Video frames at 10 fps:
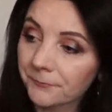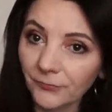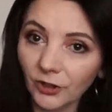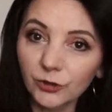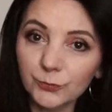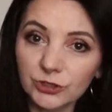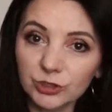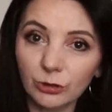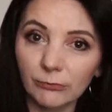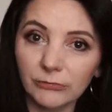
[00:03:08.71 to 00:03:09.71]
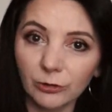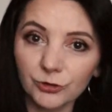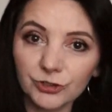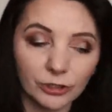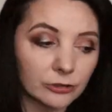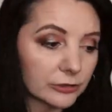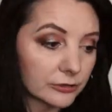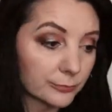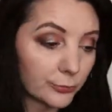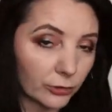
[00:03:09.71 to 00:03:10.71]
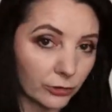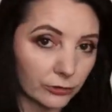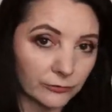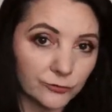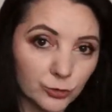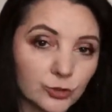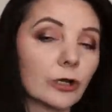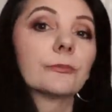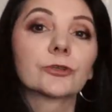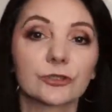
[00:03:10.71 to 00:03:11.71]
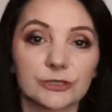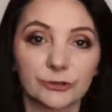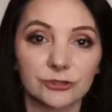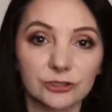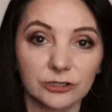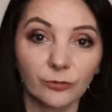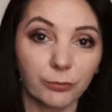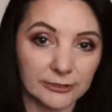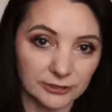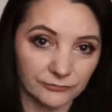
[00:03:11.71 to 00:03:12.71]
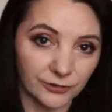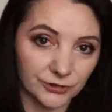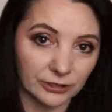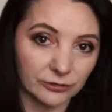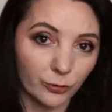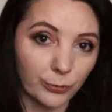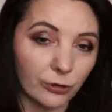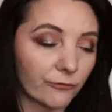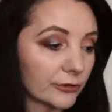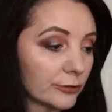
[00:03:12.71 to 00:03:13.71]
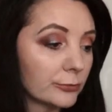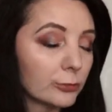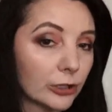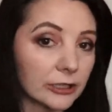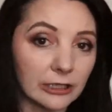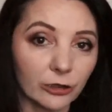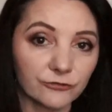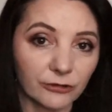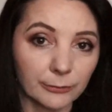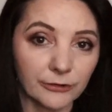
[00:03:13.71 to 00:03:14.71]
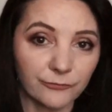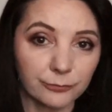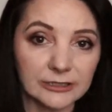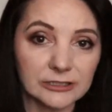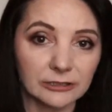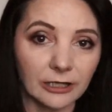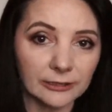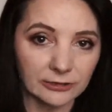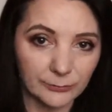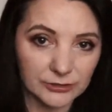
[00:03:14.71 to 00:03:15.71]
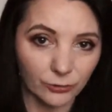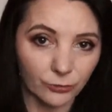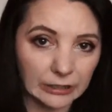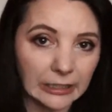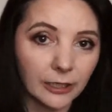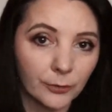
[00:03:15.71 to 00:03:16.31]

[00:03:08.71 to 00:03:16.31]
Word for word: No i przeżyłam mały szok, bo wrzuciłam te kosmetyczki do pracy właśnie to opakowanie bibułek. Ja otwieram je w pracy, a tam ząg.